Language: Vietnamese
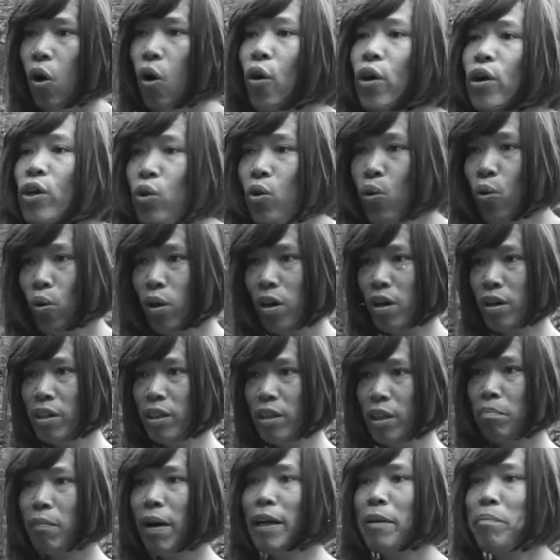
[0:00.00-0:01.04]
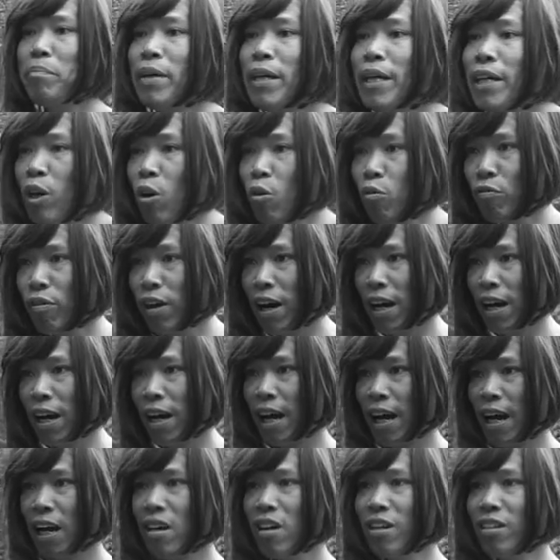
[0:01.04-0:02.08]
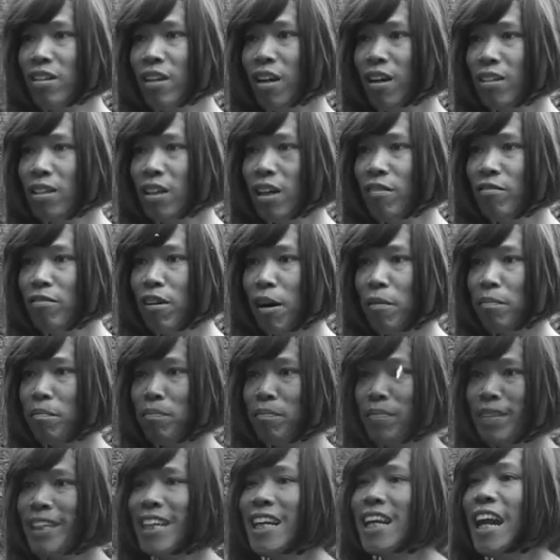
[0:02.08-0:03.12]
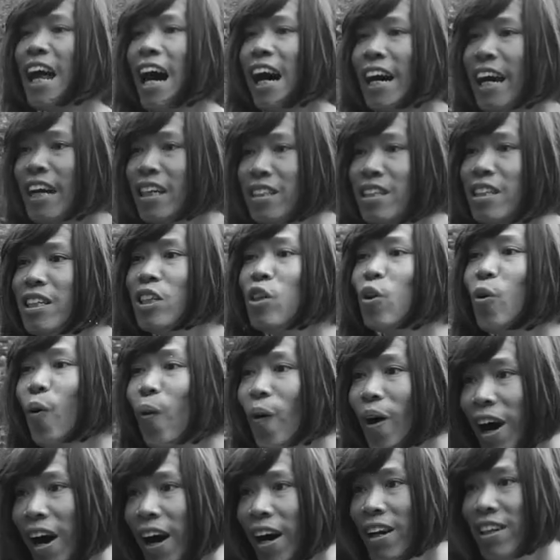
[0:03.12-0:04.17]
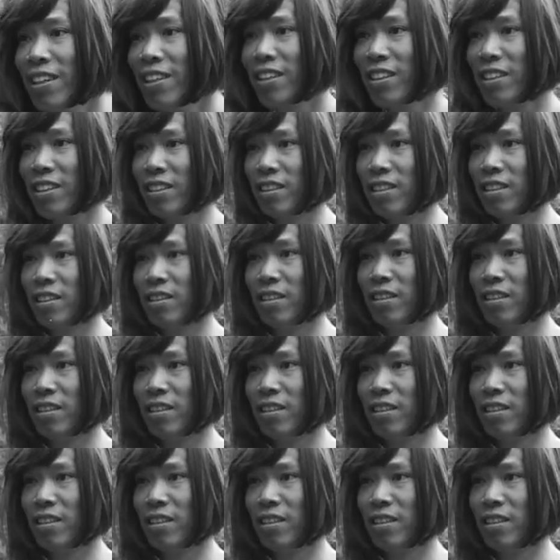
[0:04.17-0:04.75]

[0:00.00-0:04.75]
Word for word: Ôi cụ ơi, bánh mì không phải lương thực, thực phẩm thì là cái gì cụ ơi?